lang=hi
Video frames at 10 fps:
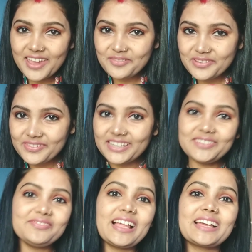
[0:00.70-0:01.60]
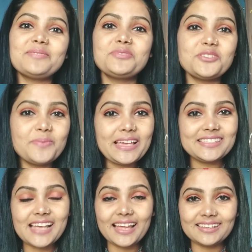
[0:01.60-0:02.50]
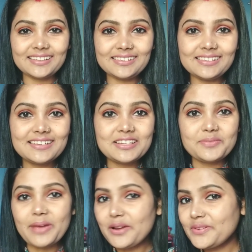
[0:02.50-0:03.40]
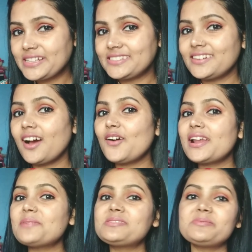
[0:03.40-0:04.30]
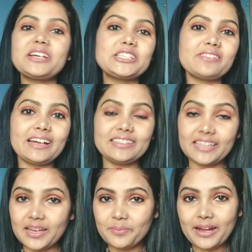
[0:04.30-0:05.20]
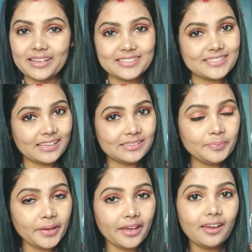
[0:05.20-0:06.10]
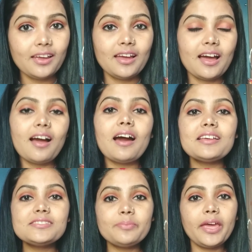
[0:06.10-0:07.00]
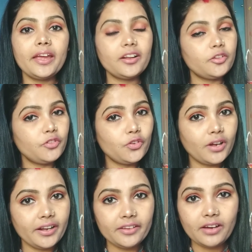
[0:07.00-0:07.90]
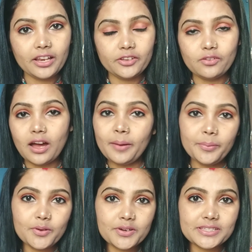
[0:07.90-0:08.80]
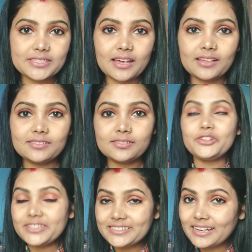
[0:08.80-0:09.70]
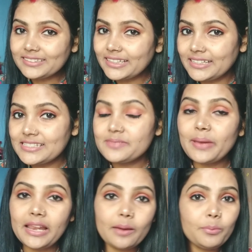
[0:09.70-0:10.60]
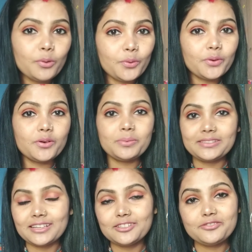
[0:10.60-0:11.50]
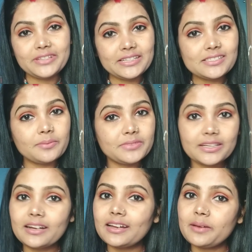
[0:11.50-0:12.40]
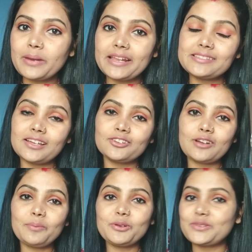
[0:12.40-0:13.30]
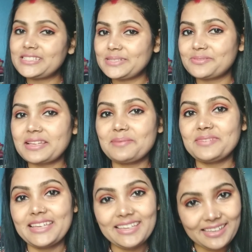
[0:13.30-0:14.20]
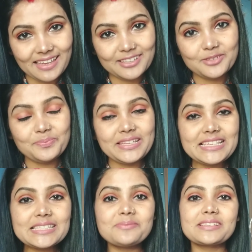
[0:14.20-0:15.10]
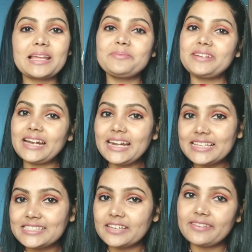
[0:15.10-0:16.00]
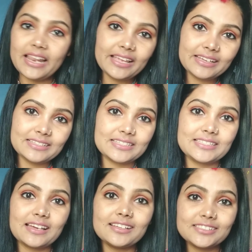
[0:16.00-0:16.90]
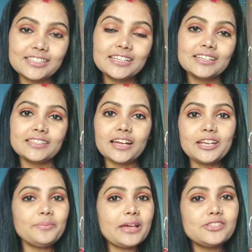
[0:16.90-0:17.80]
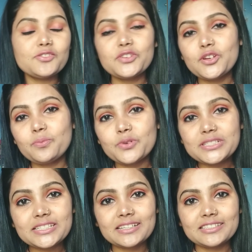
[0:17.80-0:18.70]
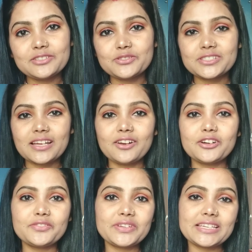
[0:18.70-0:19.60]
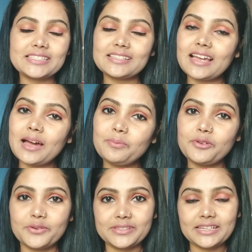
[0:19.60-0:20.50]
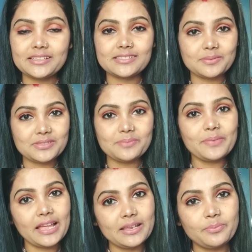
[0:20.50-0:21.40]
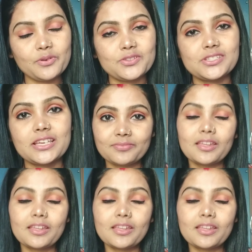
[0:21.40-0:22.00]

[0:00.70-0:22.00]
एवरीवन वेलकम टू माय चैनल मैं हूं अर्चना और आप सभी का स्वागत है हमारे चैनल पे आज मैं एक रिव्यू करने वाली हूं आप लोगों के साथ स्टार्ट करने से पहले आप लोगों को बता दूं फ्रेंड्स अब तक अगर हमारे चैनल को आप लोगों ने सब्सक्राइब नहीं किया है तो प्लीज सब्सक्राइब कर लीजिए वेल आइकन के साथ ताकि मैं जो वीडियो पोस्ट करती हूँ उसका नोटिफिकेशन आप लोगों तक सबसे पहले पहुंचे